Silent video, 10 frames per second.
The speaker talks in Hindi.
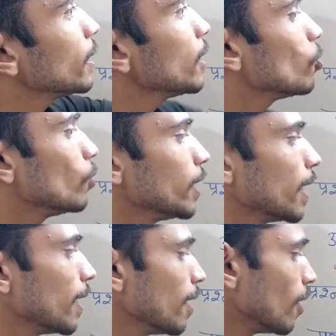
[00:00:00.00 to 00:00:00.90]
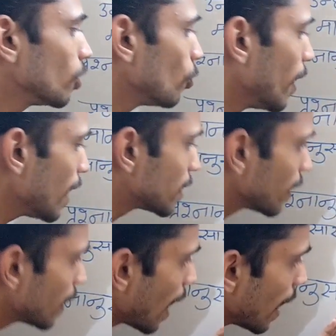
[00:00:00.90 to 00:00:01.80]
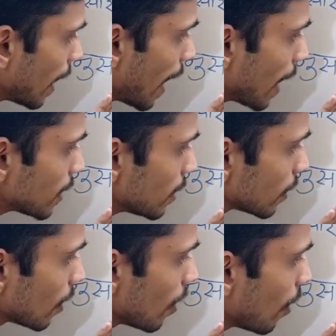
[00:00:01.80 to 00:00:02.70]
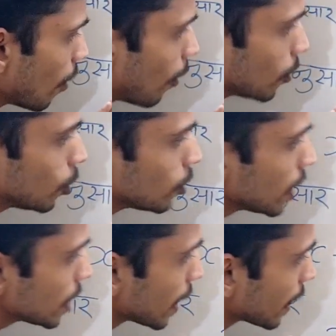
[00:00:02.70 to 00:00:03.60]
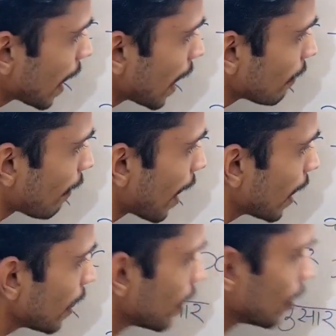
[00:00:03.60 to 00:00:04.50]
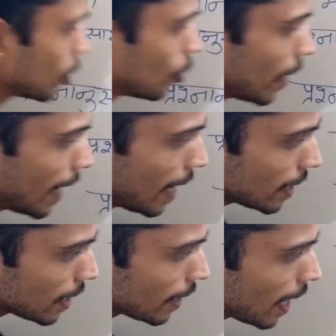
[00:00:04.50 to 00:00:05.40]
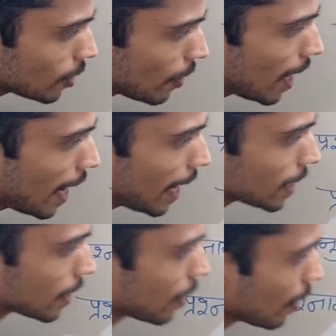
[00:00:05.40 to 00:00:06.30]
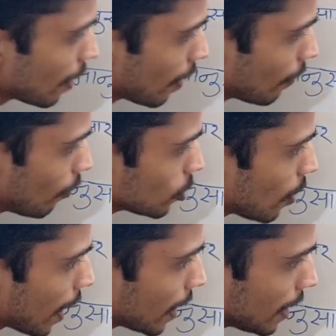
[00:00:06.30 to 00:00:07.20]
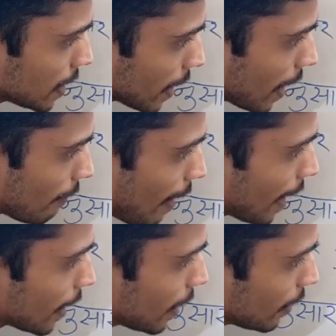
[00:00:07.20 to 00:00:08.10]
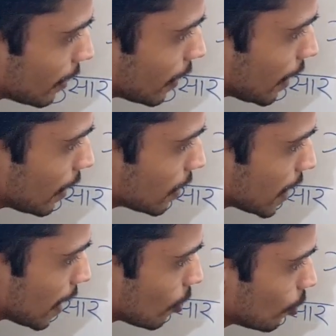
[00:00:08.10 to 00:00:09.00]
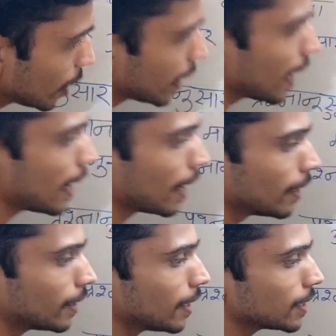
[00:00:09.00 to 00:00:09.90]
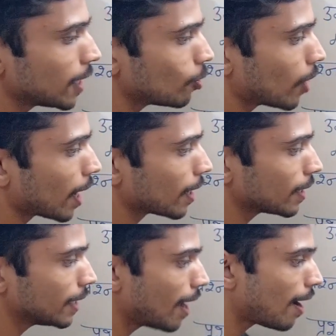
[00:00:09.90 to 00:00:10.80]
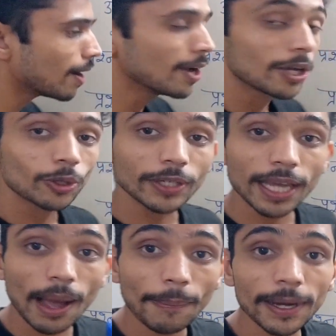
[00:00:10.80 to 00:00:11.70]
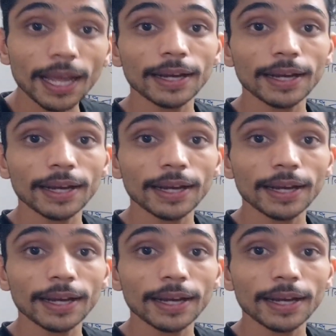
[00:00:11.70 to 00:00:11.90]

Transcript: तीन गुनी है तो एक संख्या है एक्स और दूसरी संख्या है वाई तो एक संख्या जो है ना एक्स वो जो अगली संख्या y की तीन से गुणी है यानी तीन से गुणा कर दिया तो ये आपकी